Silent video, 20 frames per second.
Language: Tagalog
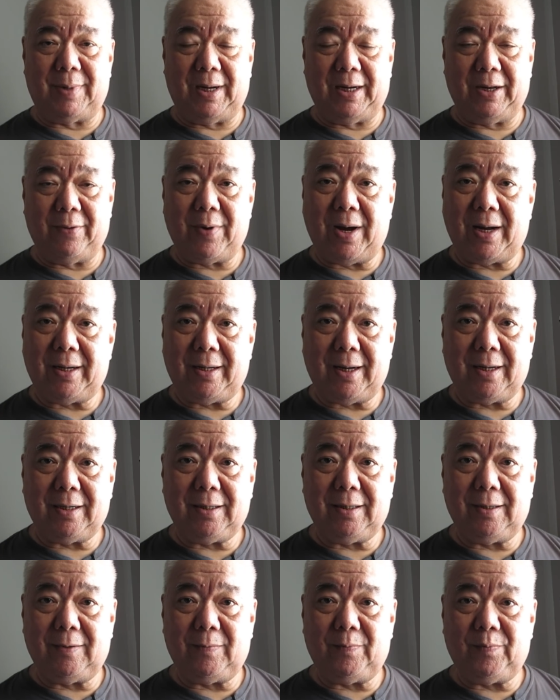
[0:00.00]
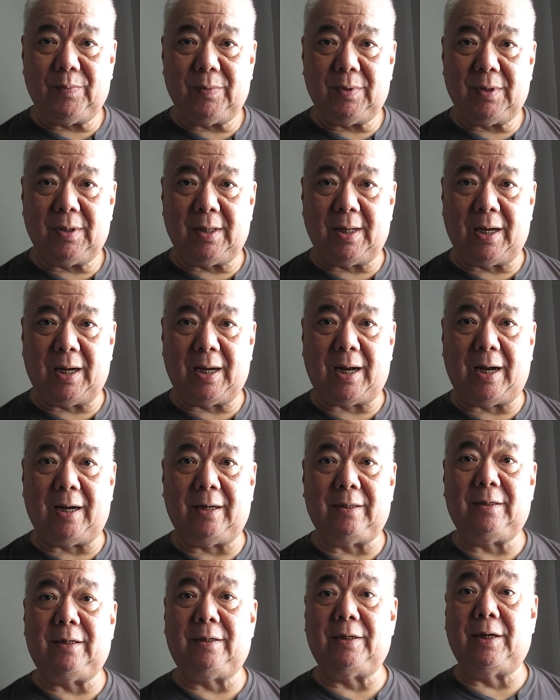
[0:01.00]
Maliwanag na
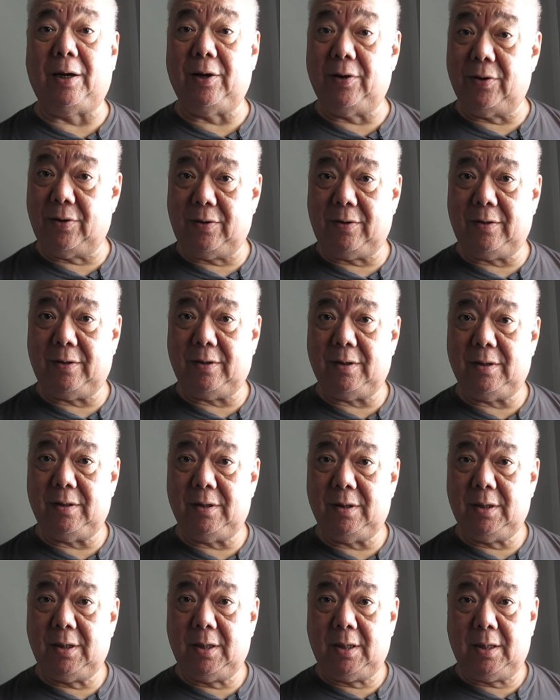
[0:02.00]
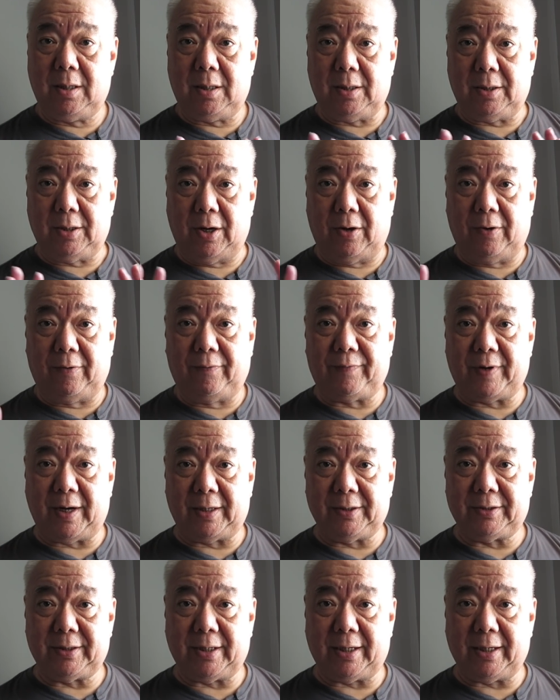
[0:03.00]
under the law, no
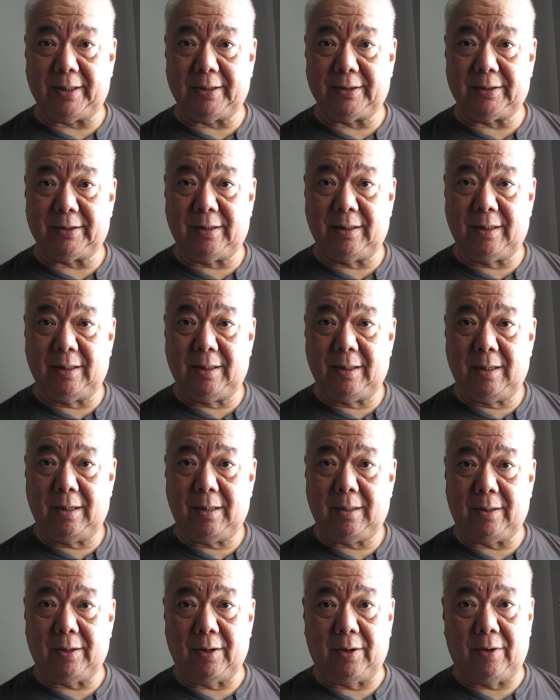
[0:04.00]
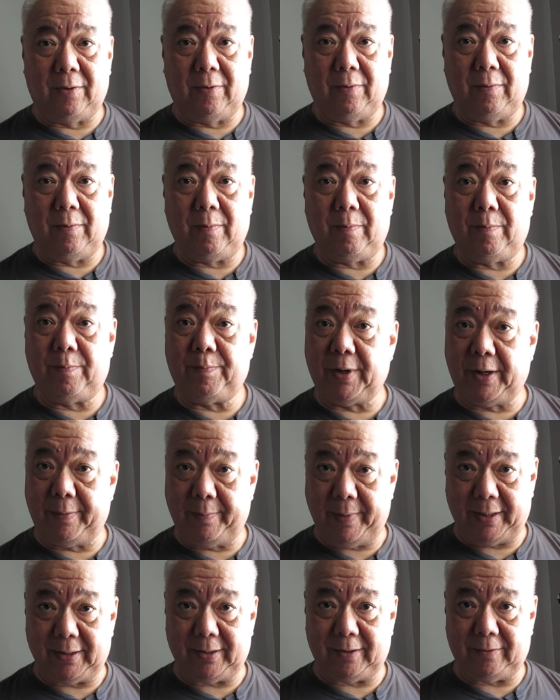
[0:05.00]
franchise, no
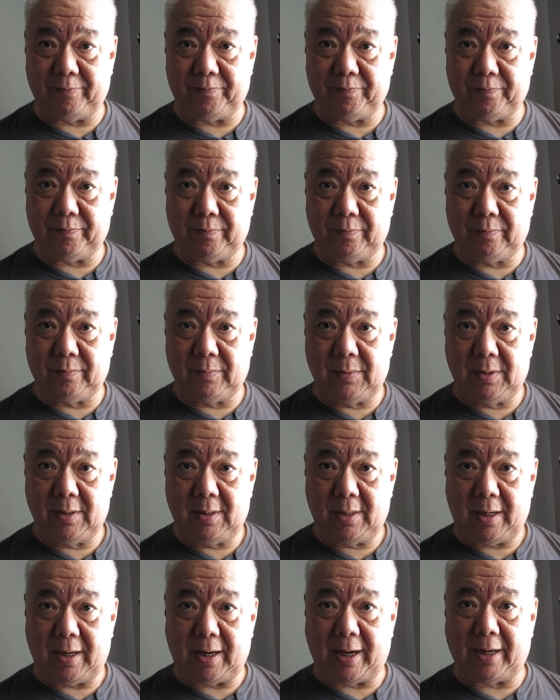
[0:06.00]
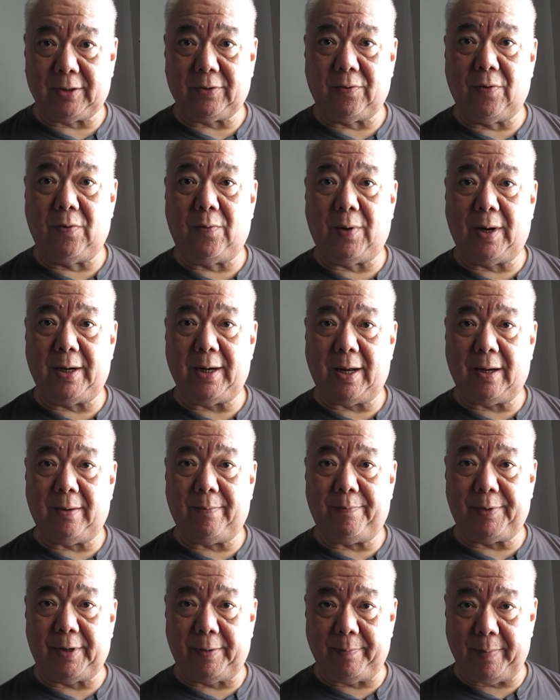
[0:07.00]
permit. At kung
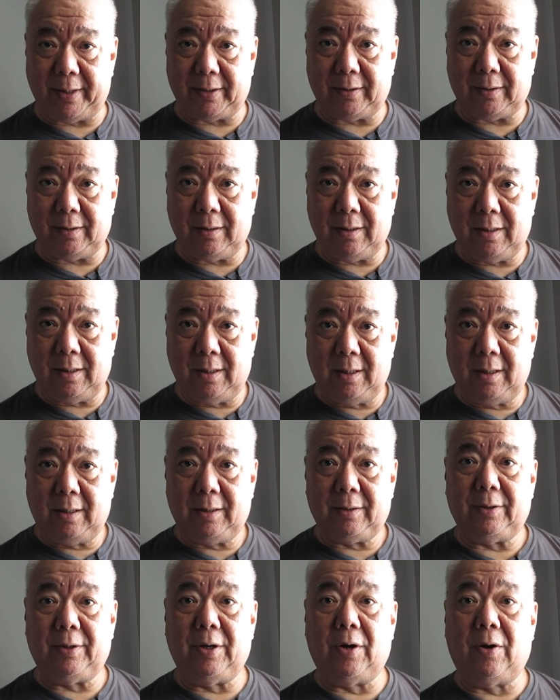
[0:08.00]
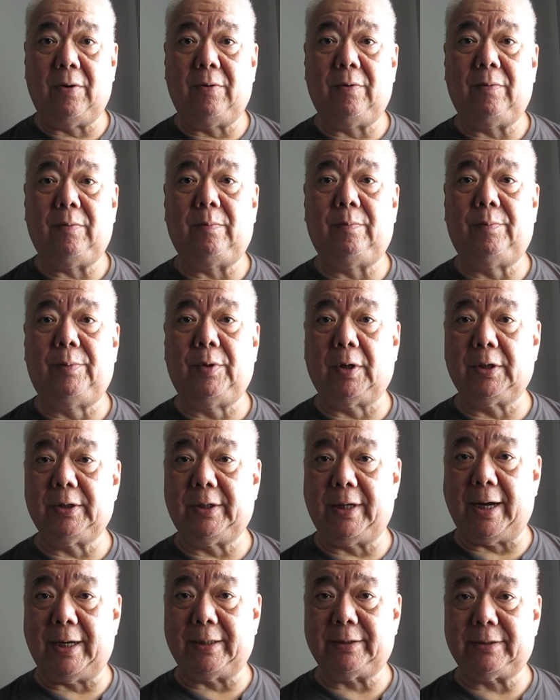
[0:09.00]
walang permit, no
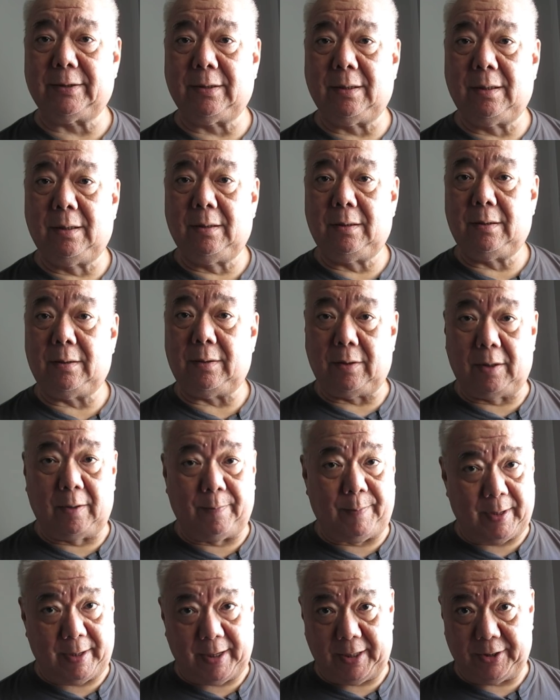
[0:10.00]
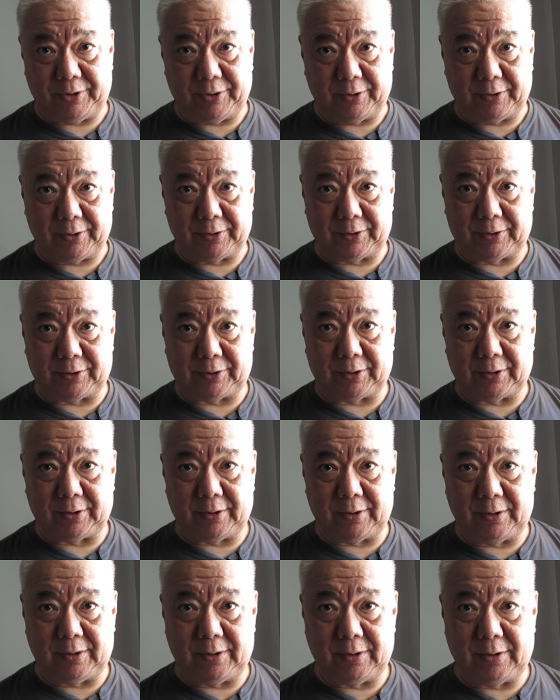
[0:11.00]
broadcast
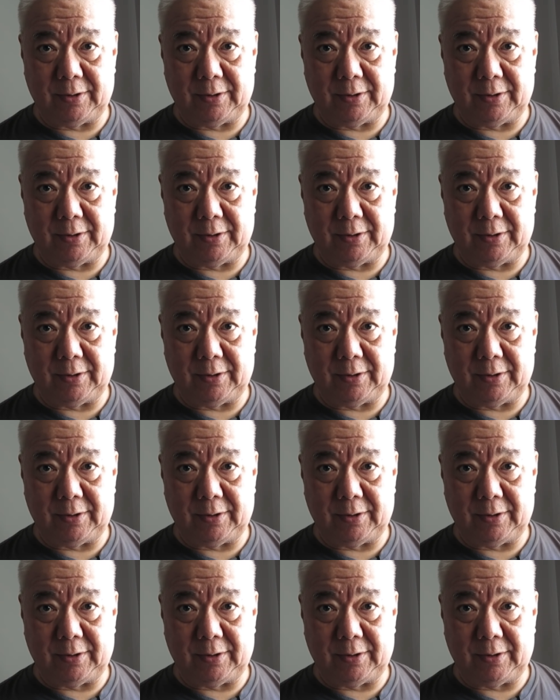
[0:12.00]
operations.